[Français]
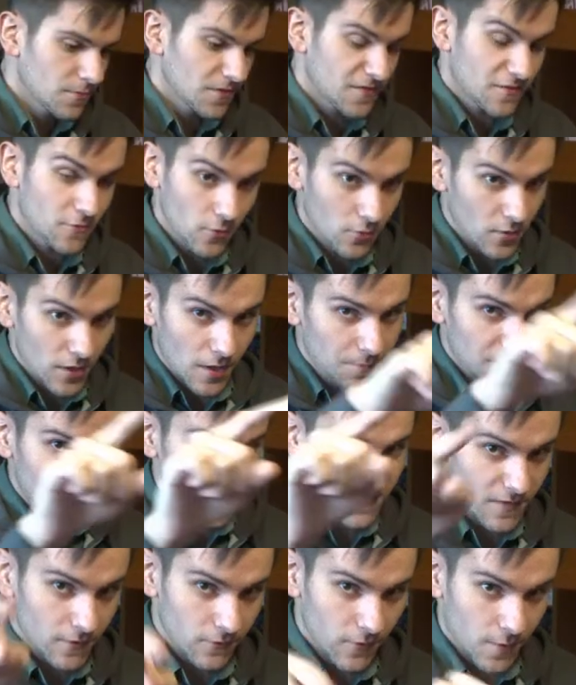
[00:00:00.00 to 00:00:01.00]
parce que la
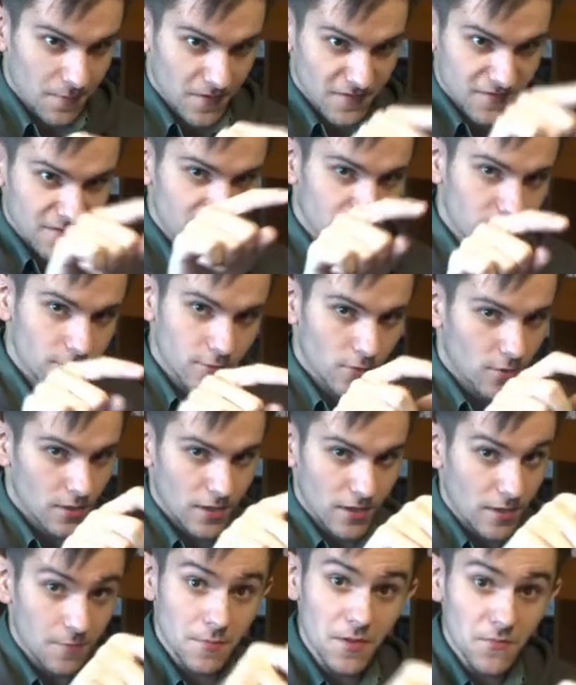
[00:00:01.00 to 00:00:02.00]
prise elle va passer dans
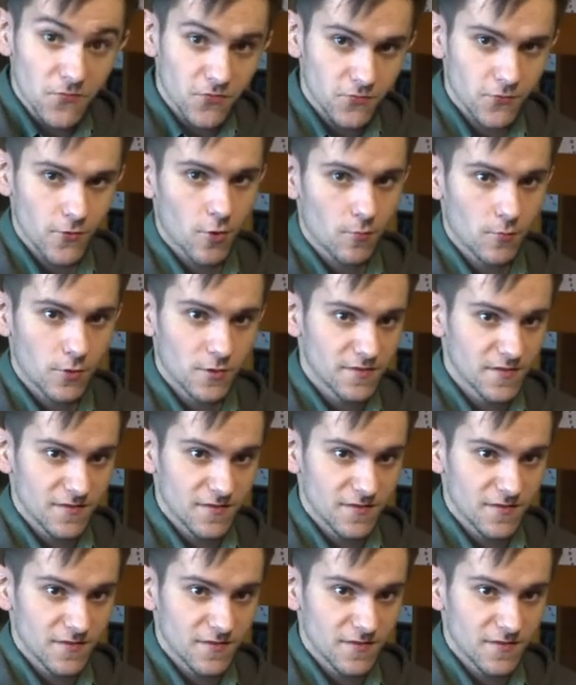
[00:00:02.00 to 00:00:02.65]
la, la, même forme.